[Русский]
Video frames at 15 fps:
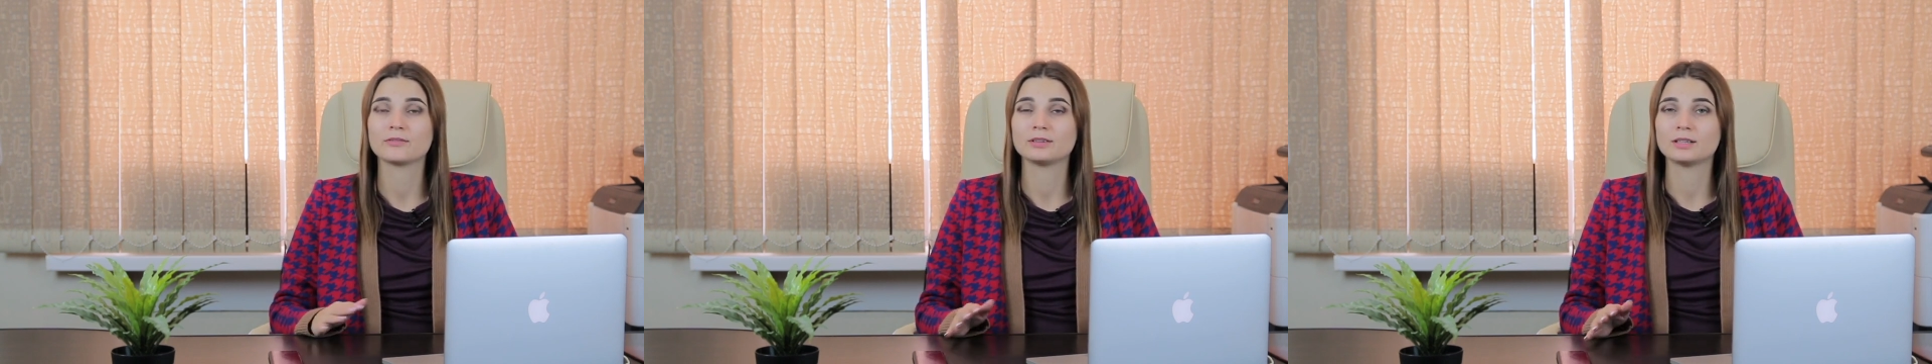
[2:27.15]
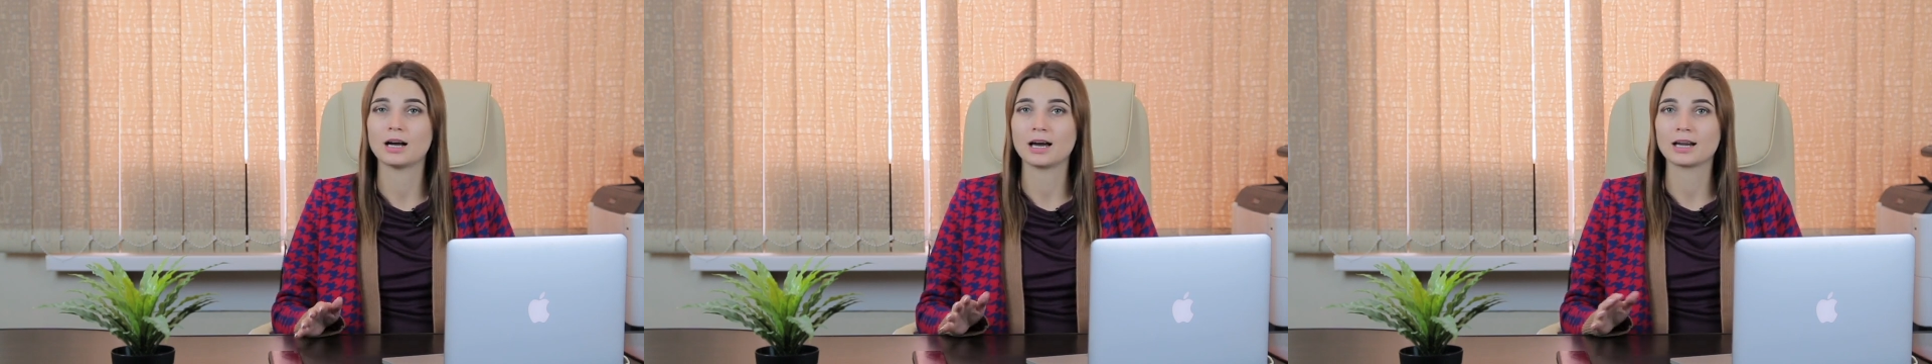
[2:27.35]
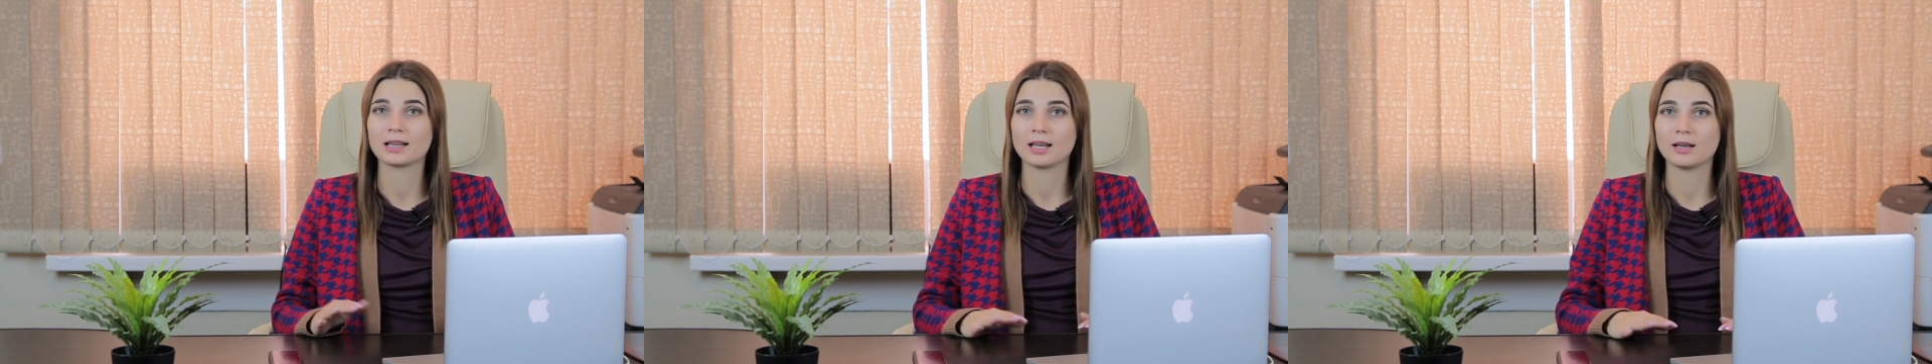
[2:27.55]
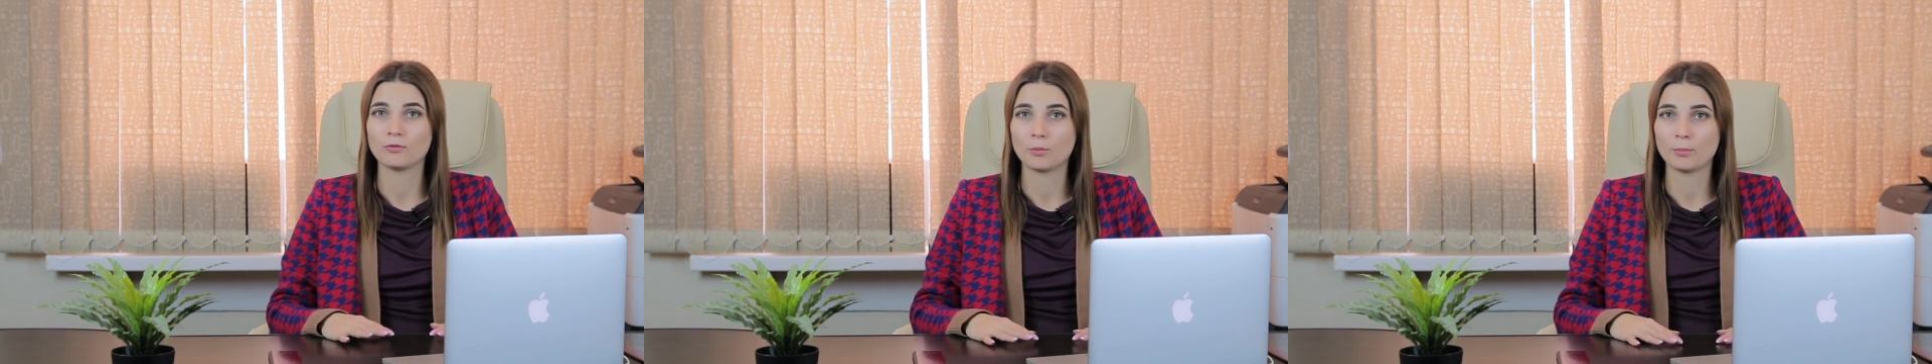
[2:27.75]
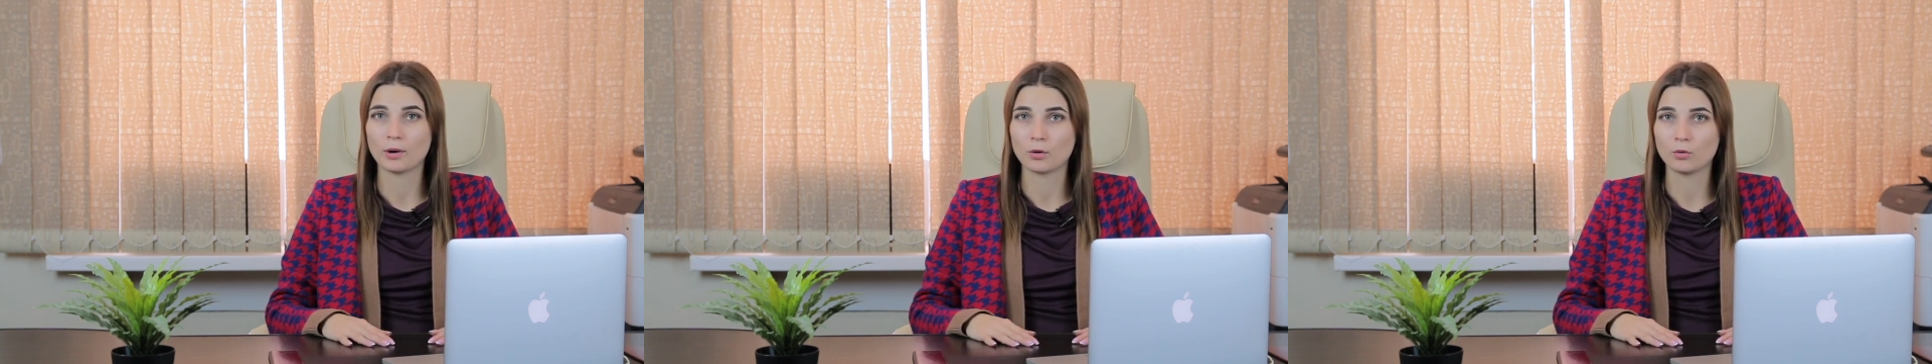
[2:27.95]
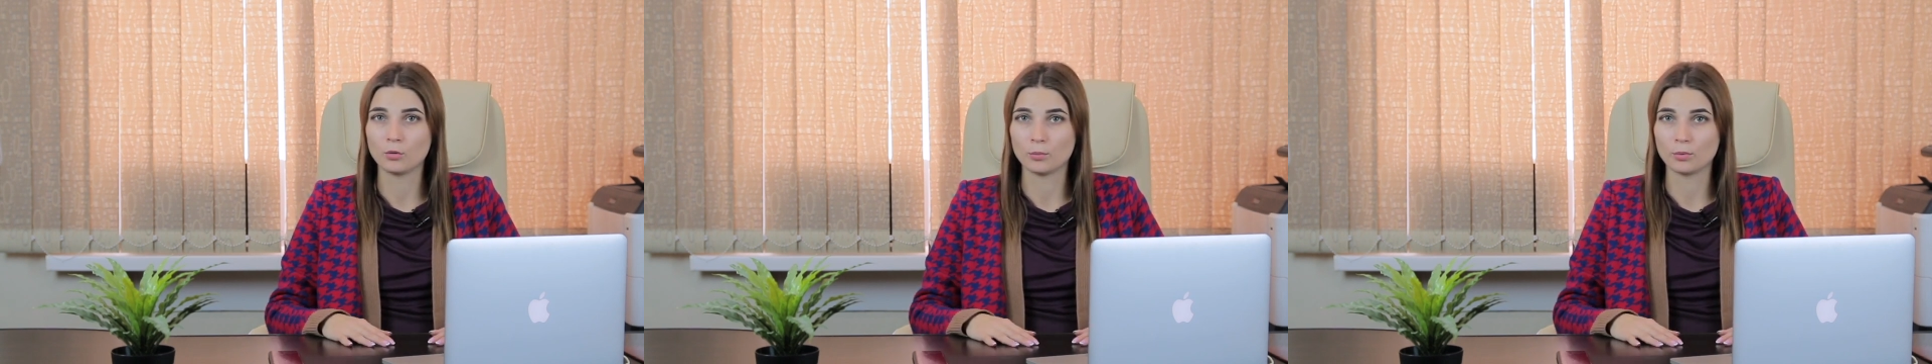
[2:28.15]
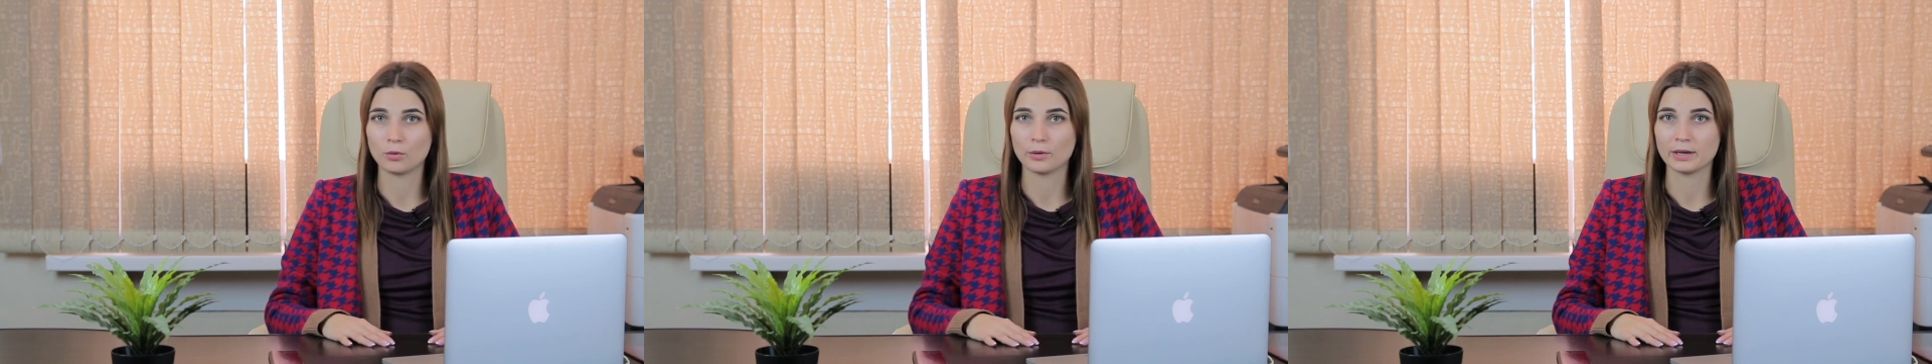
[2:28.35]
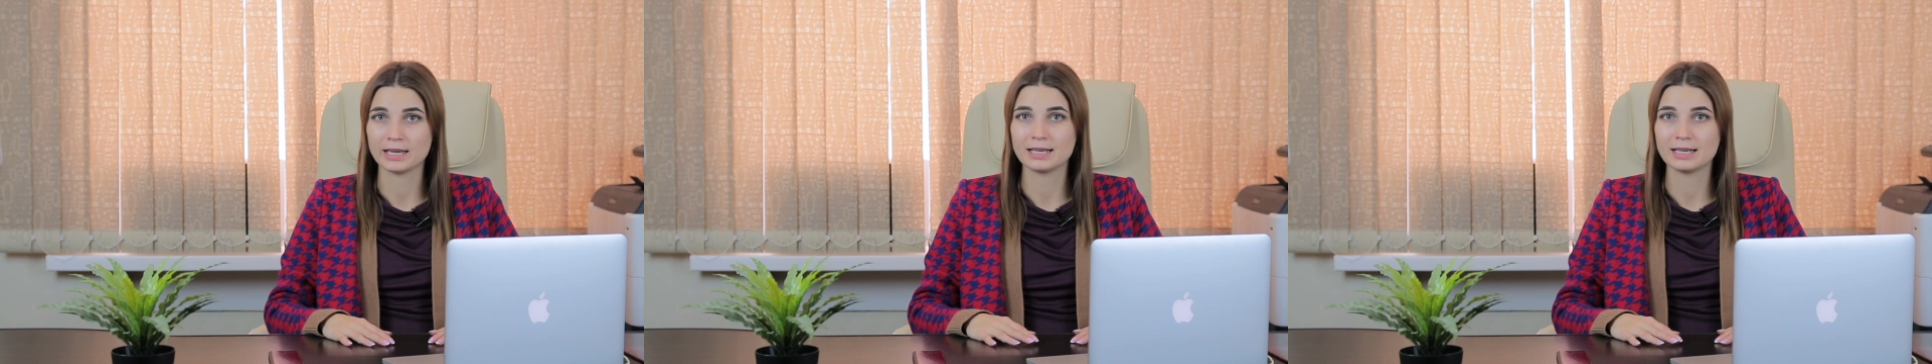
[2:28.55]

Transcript: в дар на его покупку